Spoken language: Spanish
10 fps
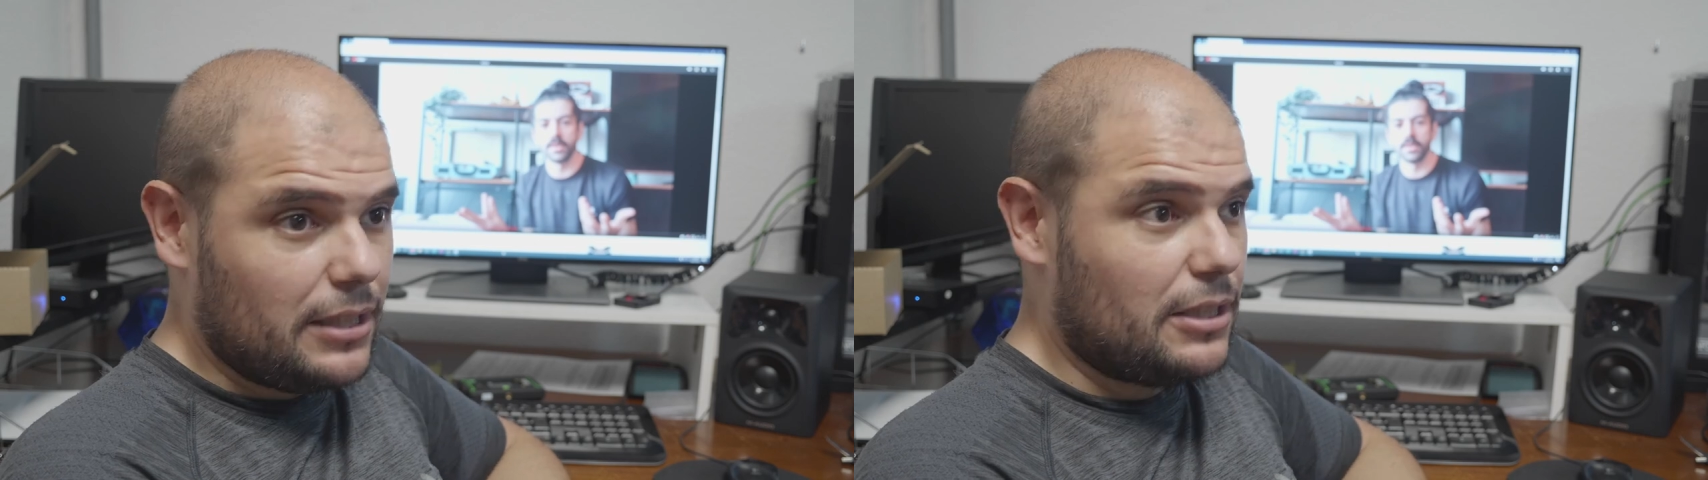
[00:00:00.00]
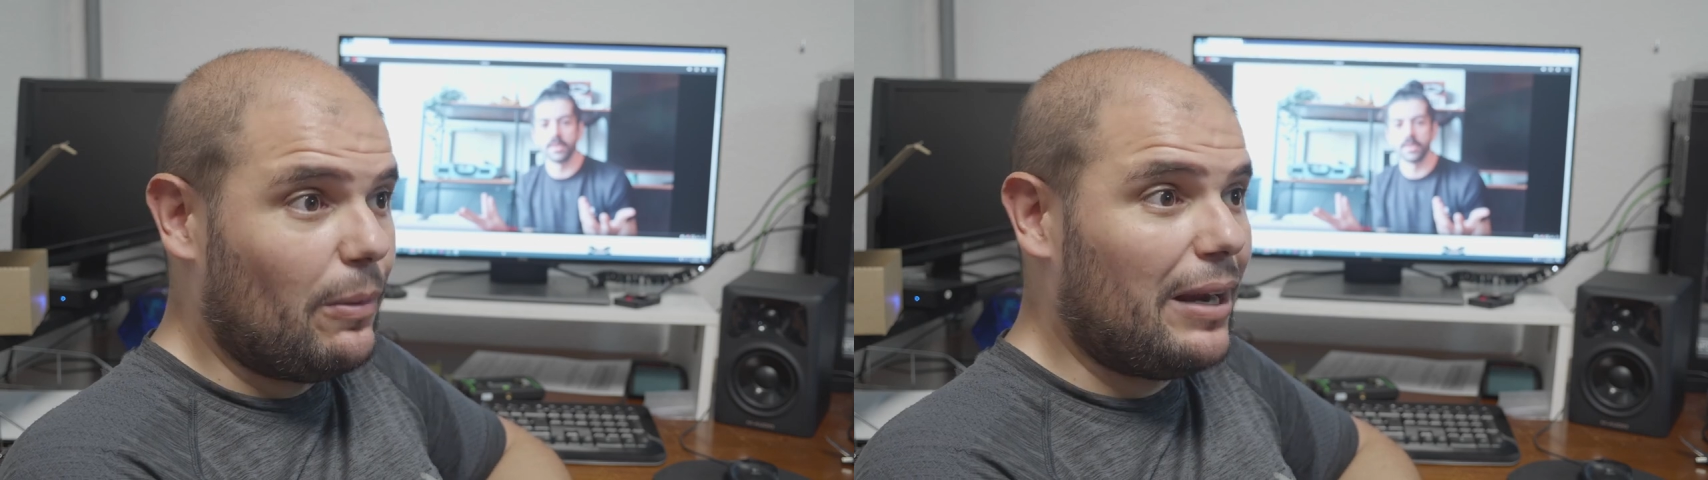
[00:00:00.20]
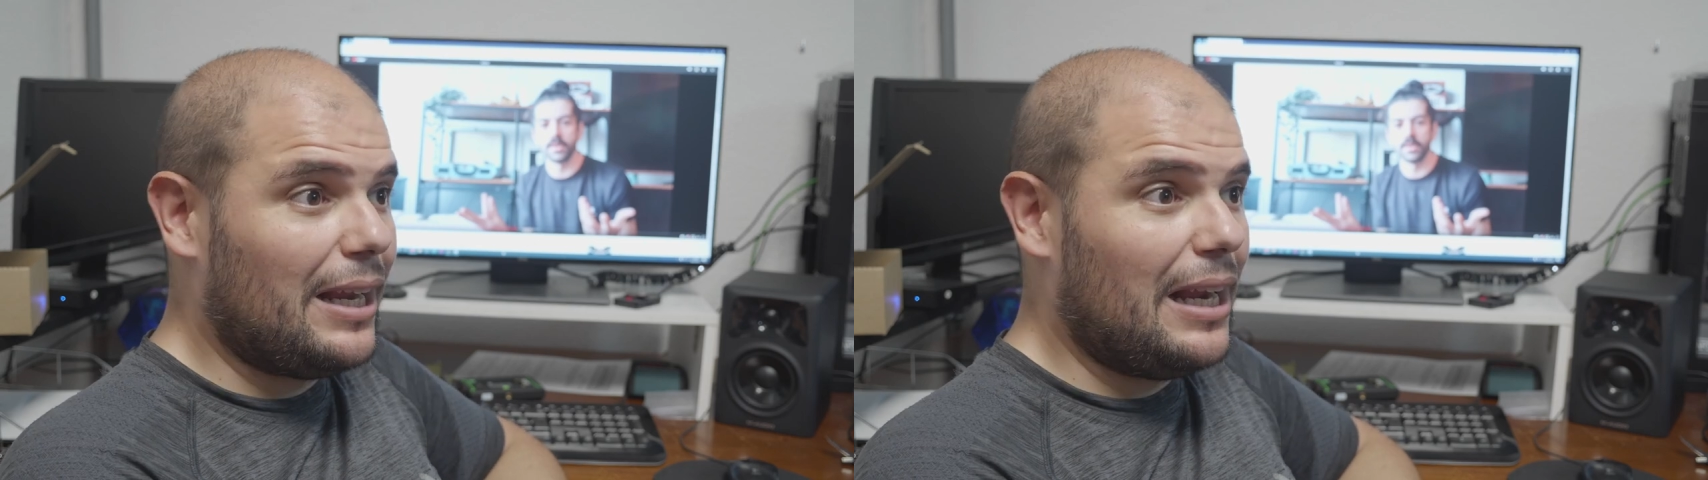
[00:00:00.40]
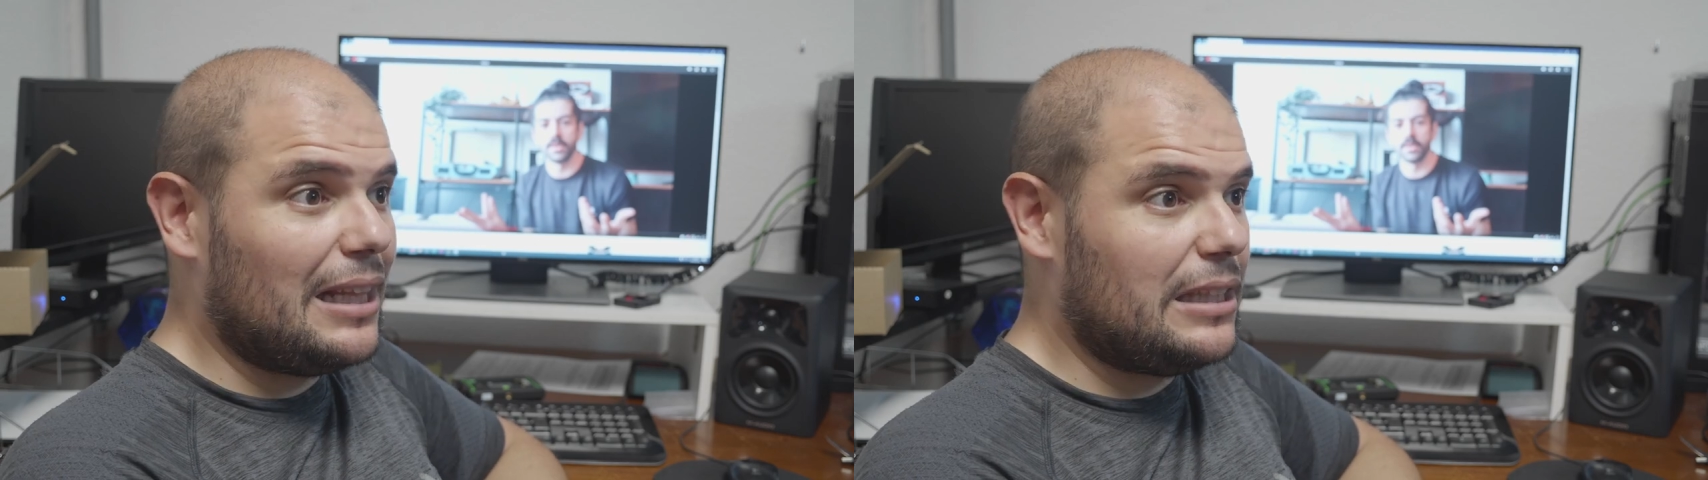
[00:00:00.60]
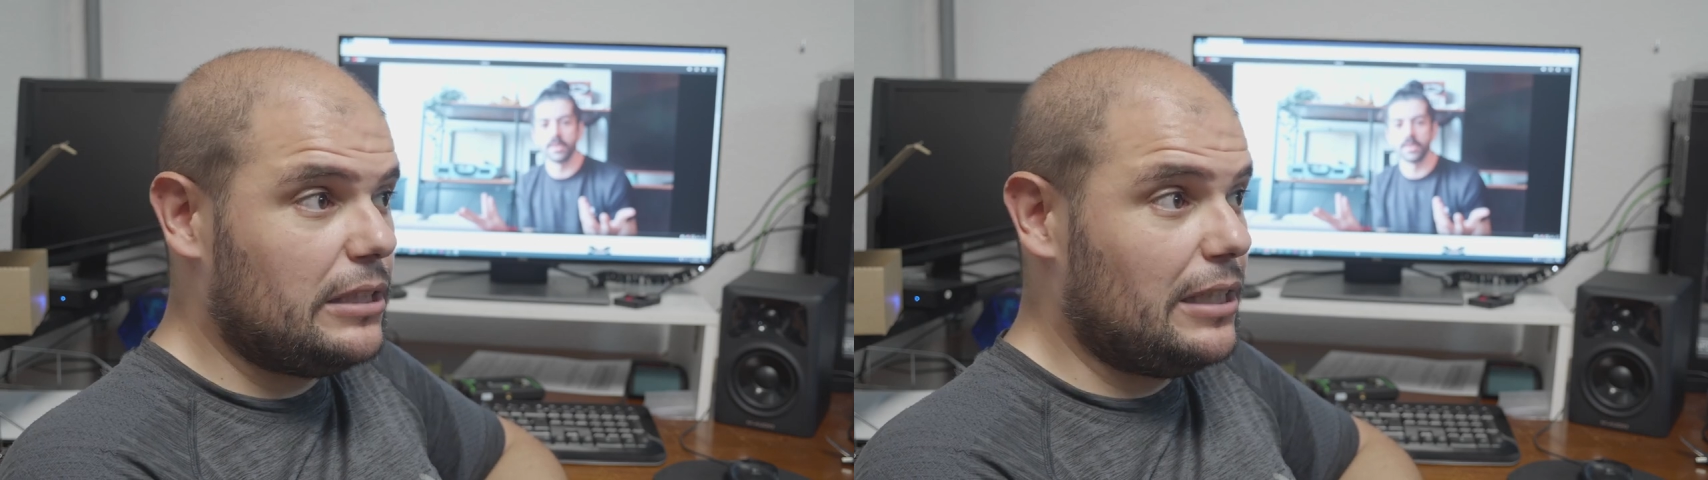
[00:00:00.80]
Es igual que
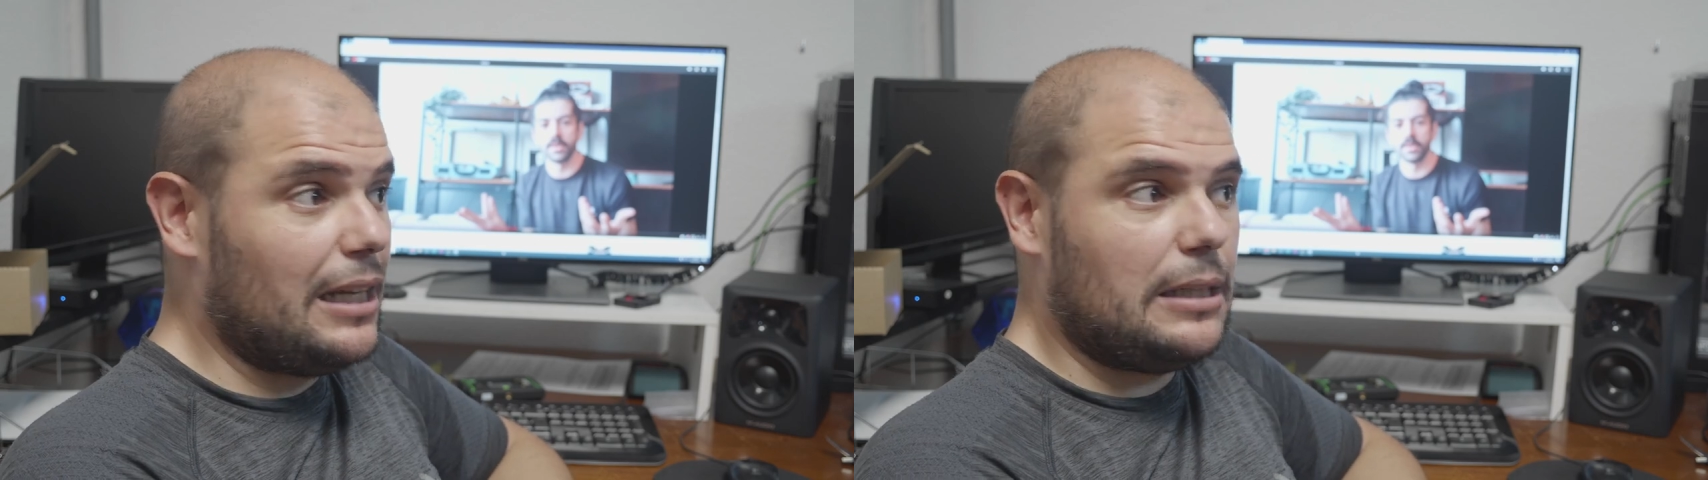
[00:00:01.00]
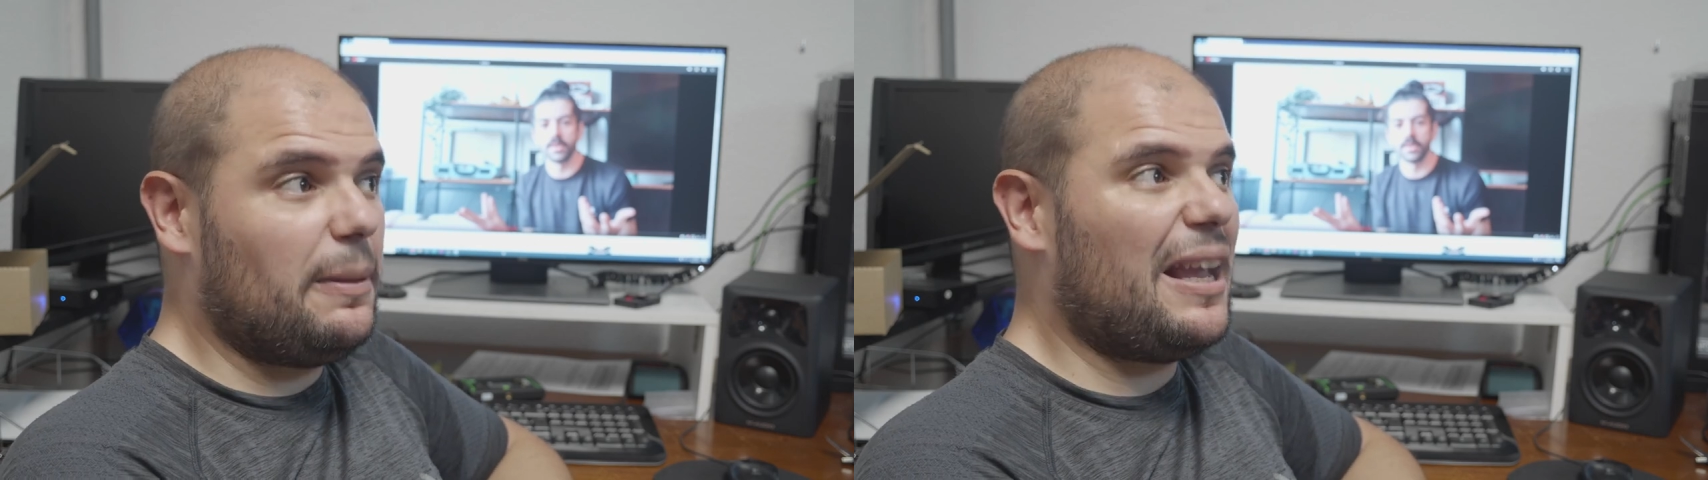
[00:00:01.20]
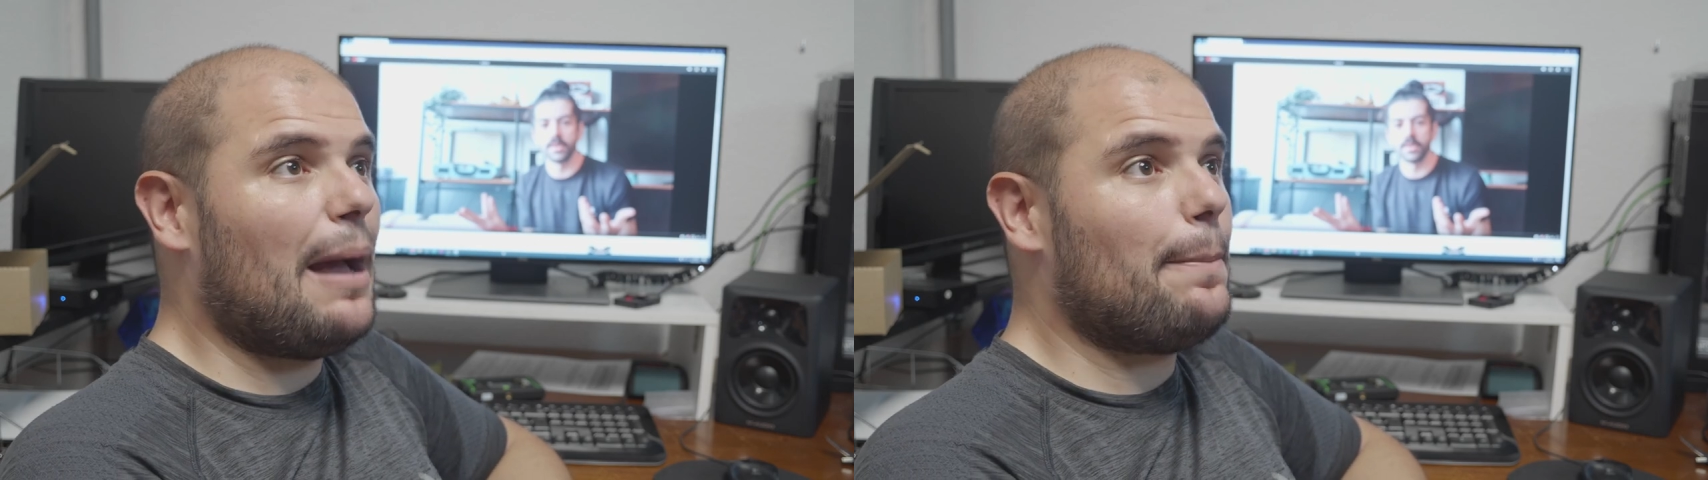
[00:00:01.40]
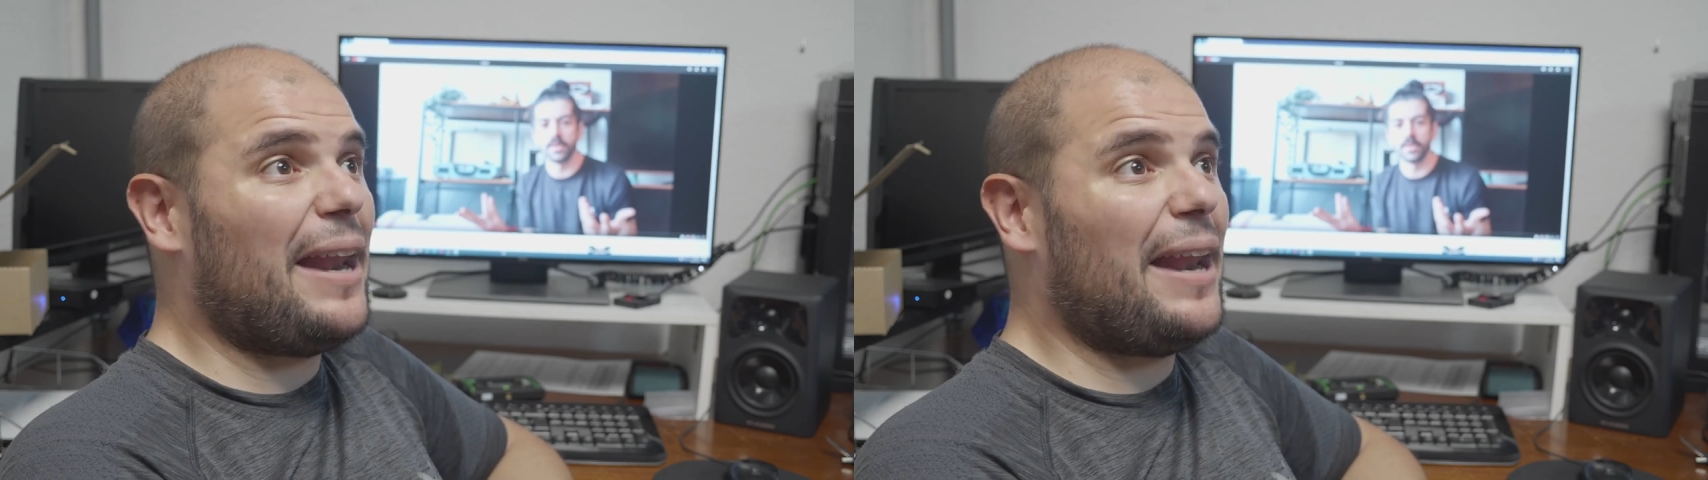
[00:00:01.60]
la, la típica